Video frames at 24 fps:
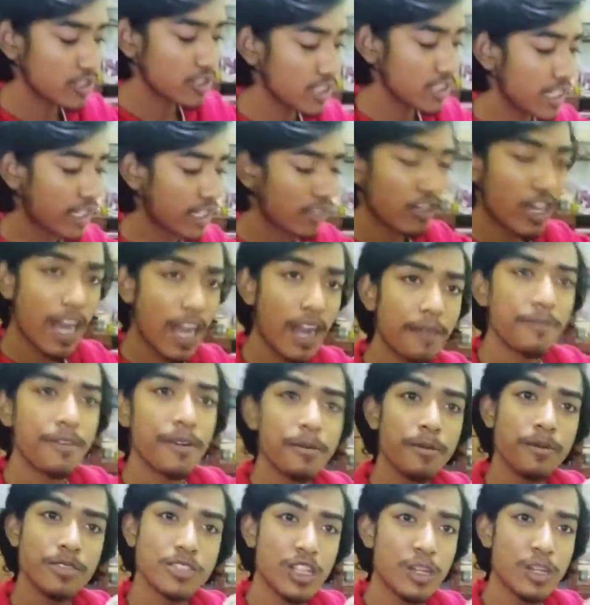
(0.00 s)
সঙ্গে দেখো হাফ
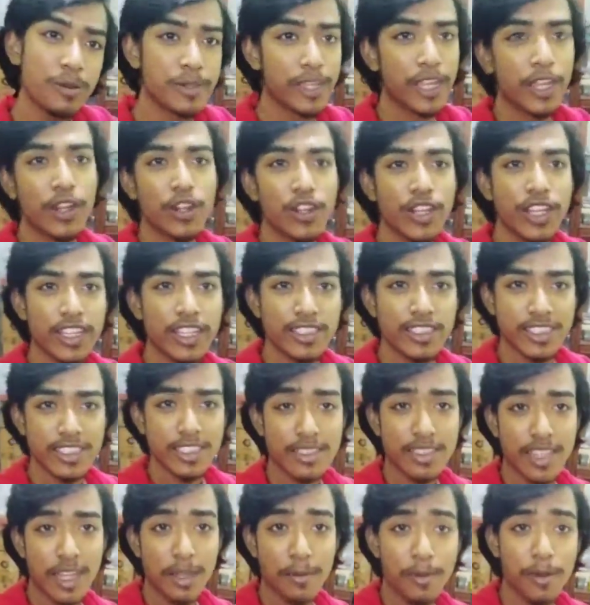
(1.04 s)
আমি চপ খেয়েও নিয়েছি
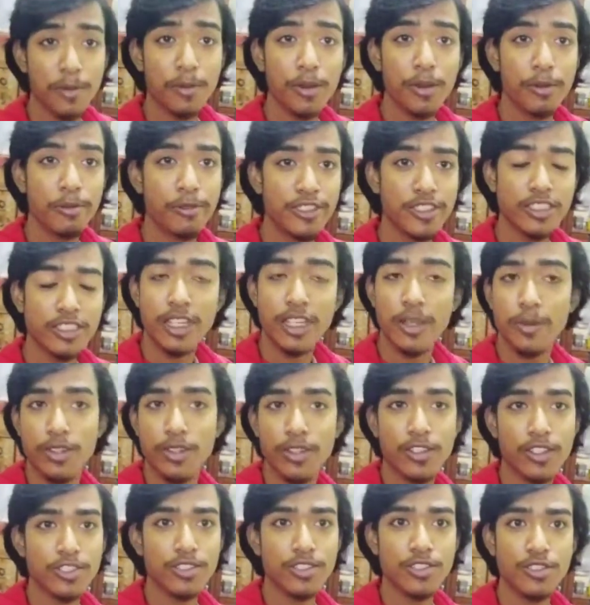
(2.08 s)
তারপরে মনে পড়ছে যে আমি তো
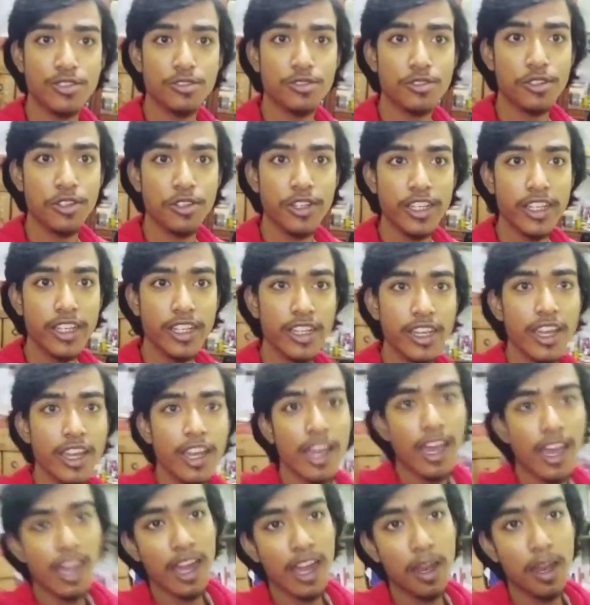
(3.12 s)
কিছু শ্যুট করিনি
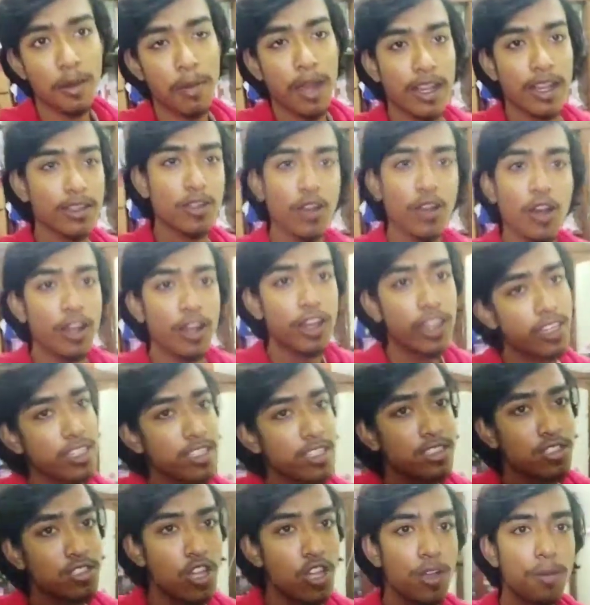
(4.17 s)
আর মার তো অলরেডি
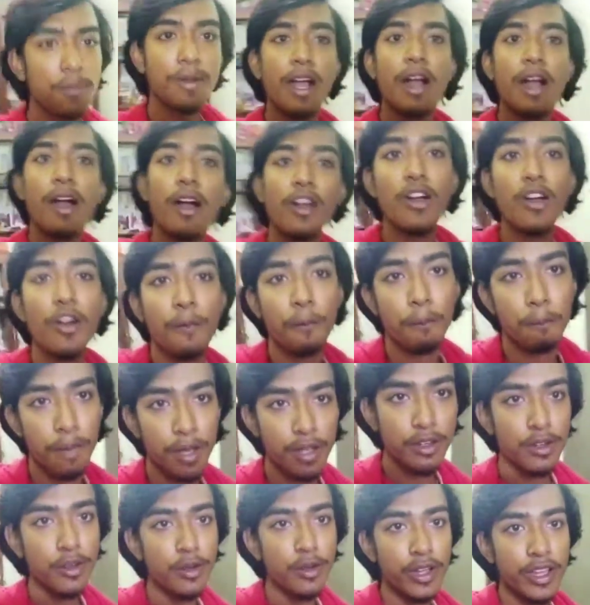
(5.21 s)
চপ খাওয়া
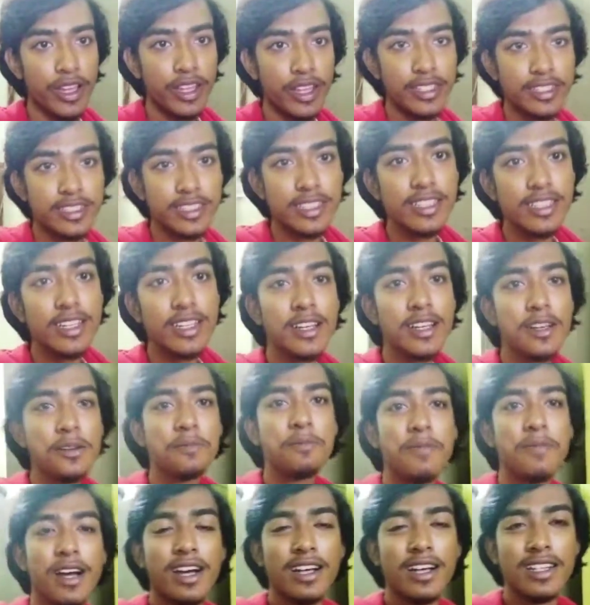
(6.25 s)
কমপ্লিটও হয়ে গেছে
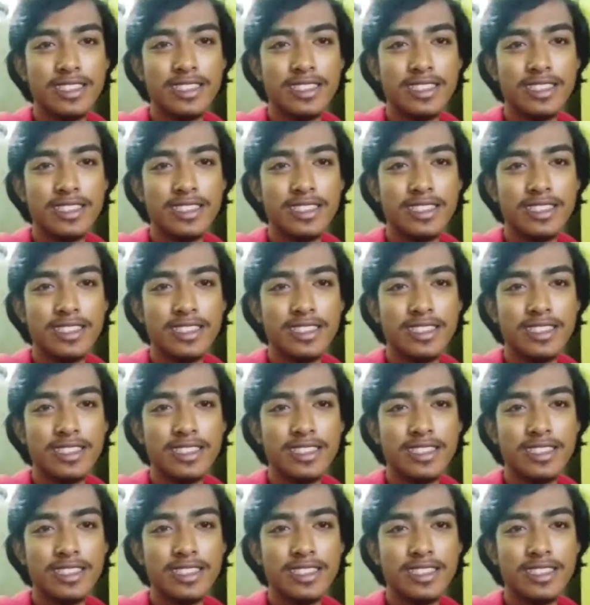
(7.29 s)
মা